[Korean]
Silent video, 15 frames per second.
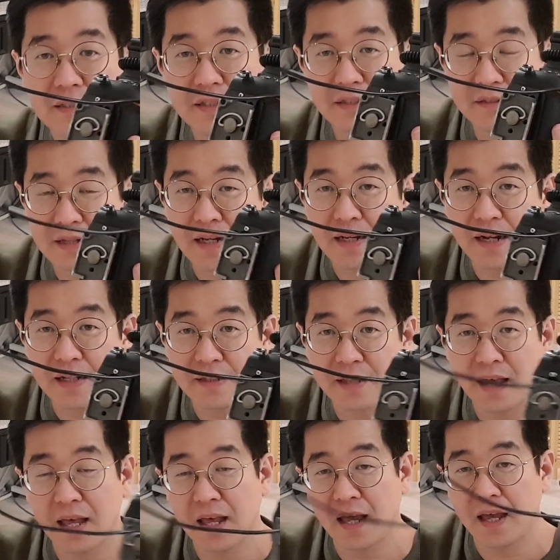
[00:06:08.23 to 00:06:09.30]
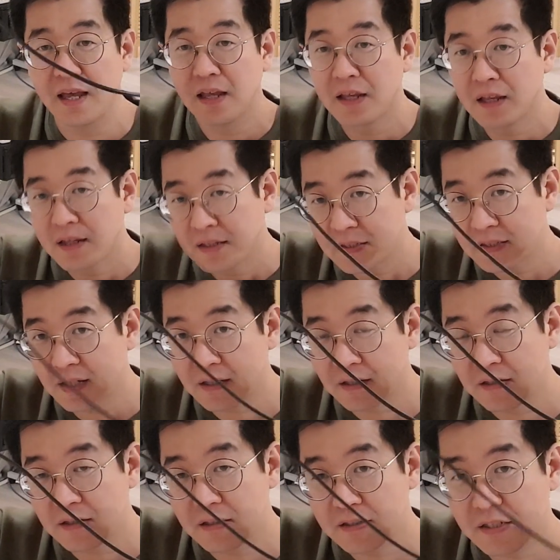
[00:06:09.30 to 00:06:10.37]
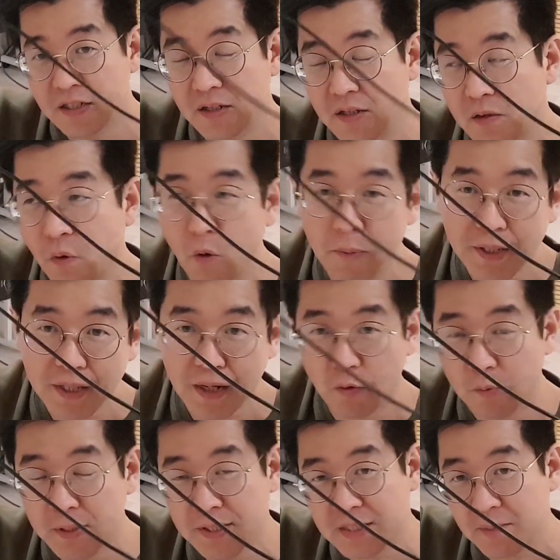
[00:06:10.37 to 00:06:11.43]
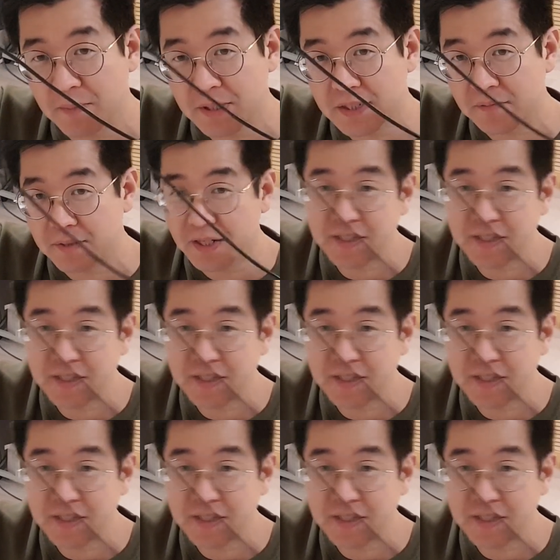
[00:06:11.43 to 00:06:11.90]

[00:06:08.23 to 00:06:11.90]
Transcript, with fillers: 촬영할 때 선을 저는 5m, 5m, 3m,